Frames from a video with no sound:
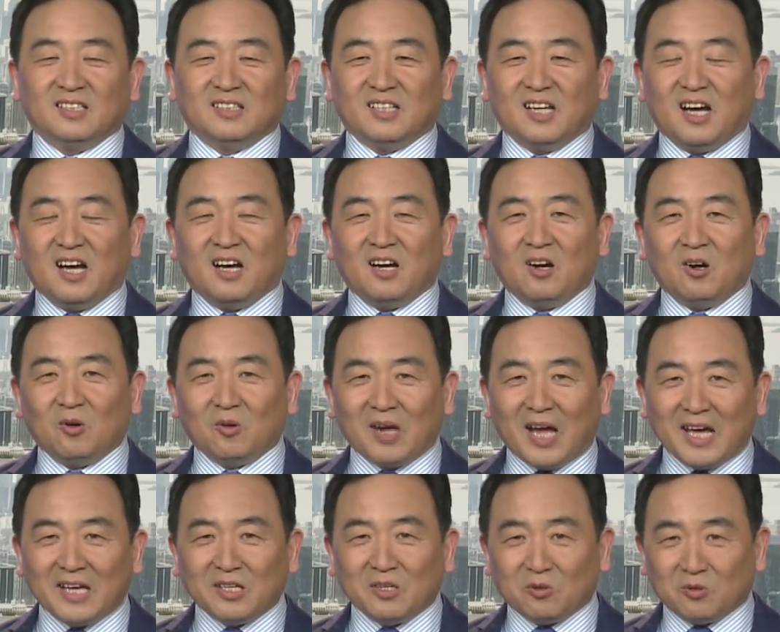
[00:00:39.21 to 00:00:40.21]
那后
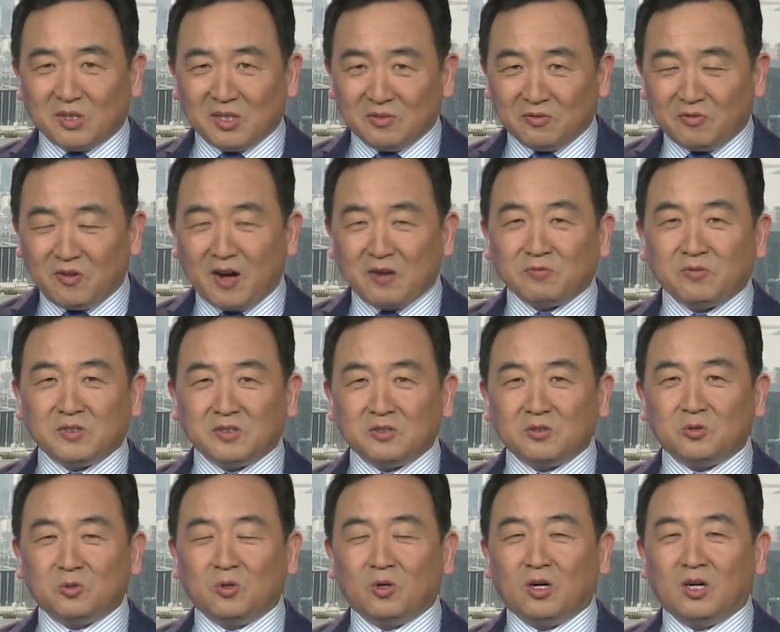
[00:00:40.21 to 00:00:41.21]
来有人放
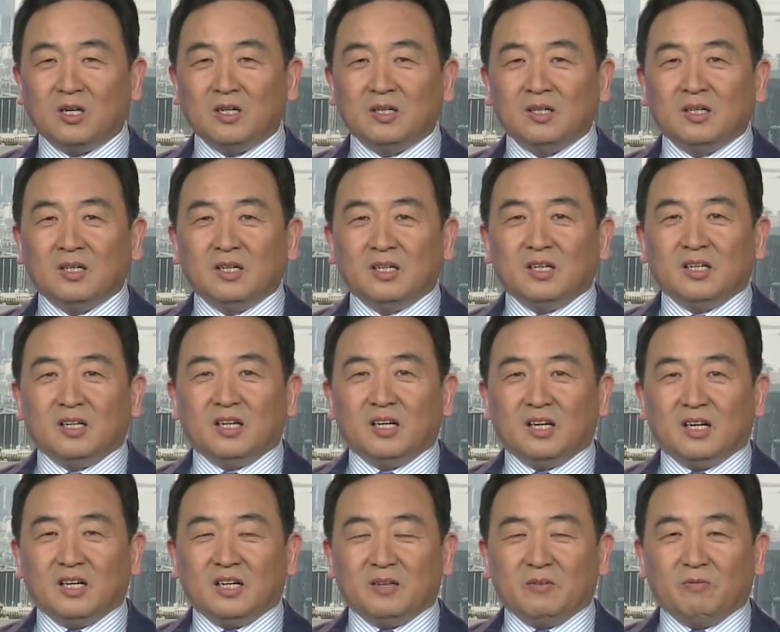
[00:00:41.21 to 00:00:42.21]
风说，
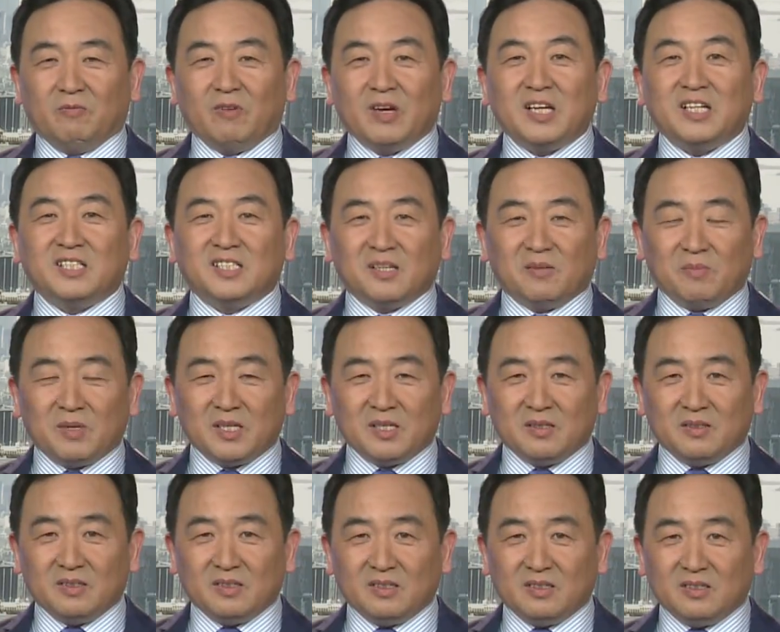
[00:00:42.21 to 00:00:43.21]
呃，为什么？
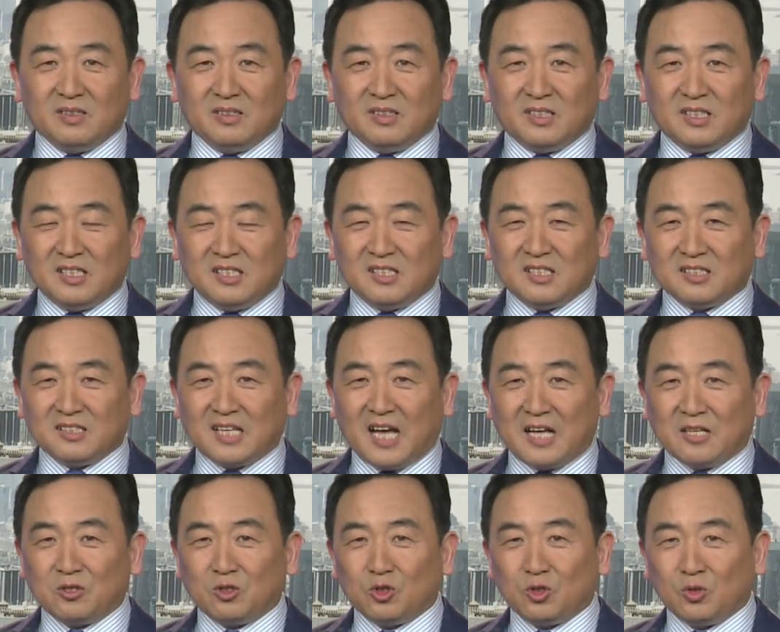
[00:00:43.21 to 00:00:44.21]
金正
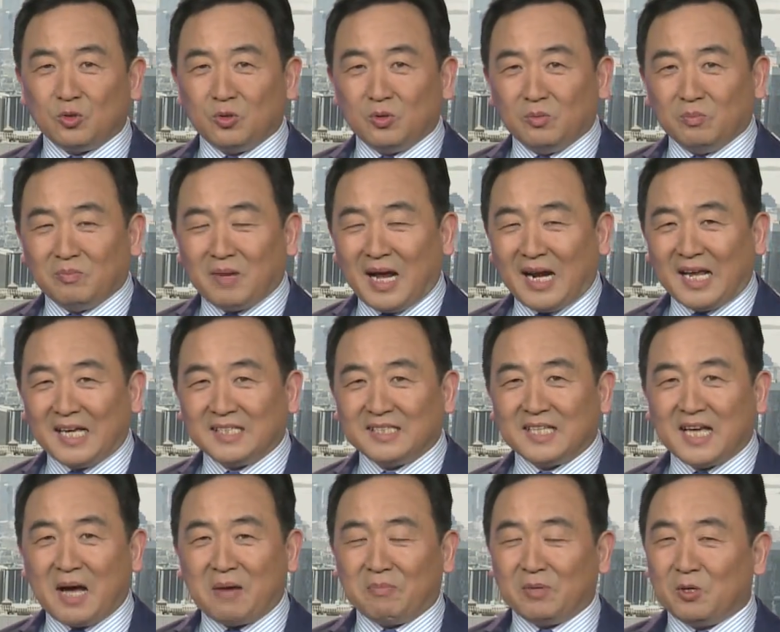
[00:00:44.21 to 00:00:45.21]
男去马来
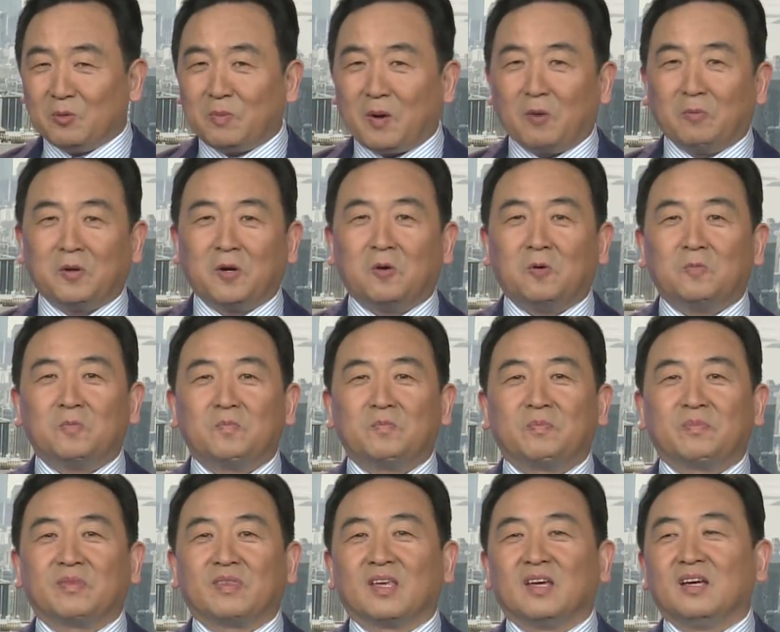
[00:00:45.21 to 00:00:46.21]
西亚没有保镖，
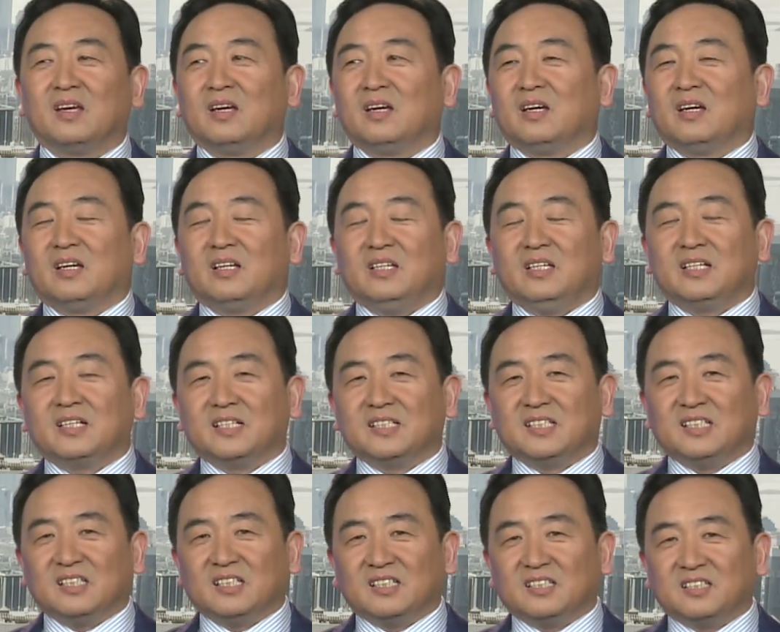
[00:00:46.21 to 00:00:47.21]
一个
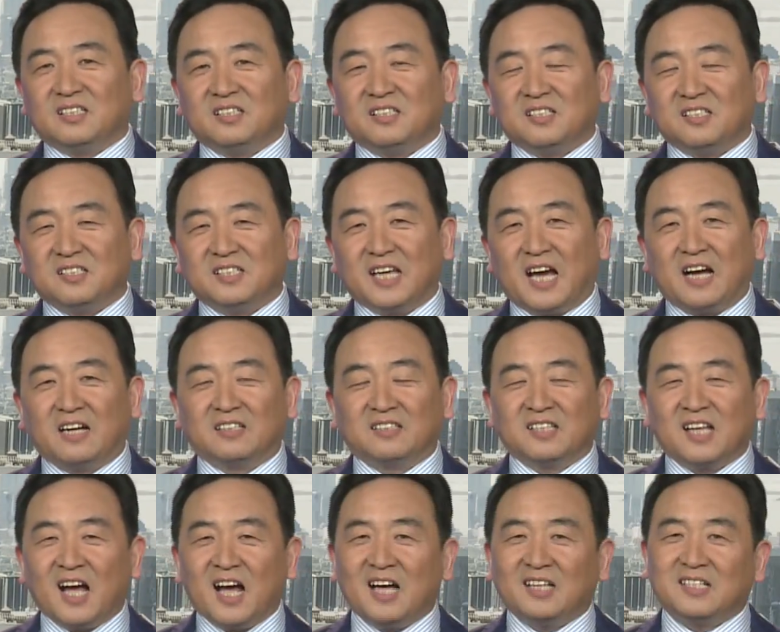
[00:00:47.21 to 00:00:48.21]
解释是讲
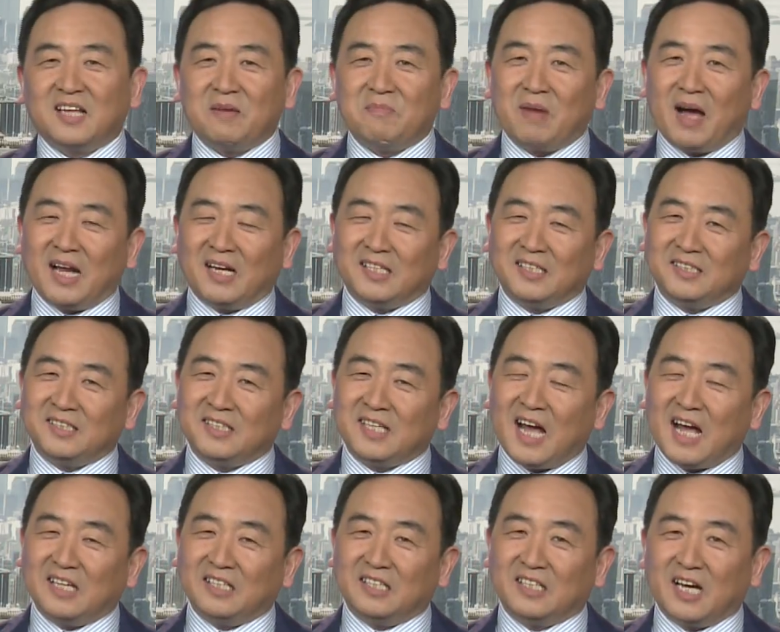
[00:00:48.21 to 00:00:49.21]
他在马来西
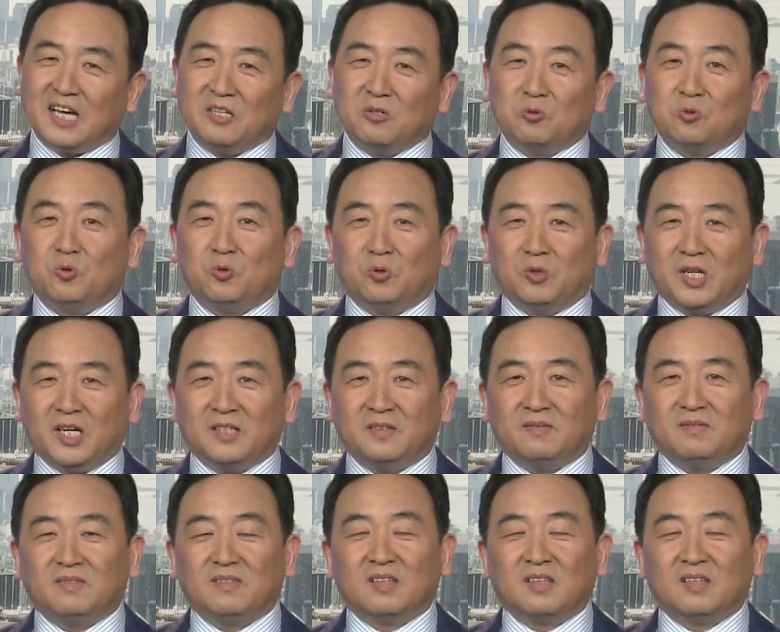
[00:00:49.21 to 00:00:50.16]
亚应该有女人，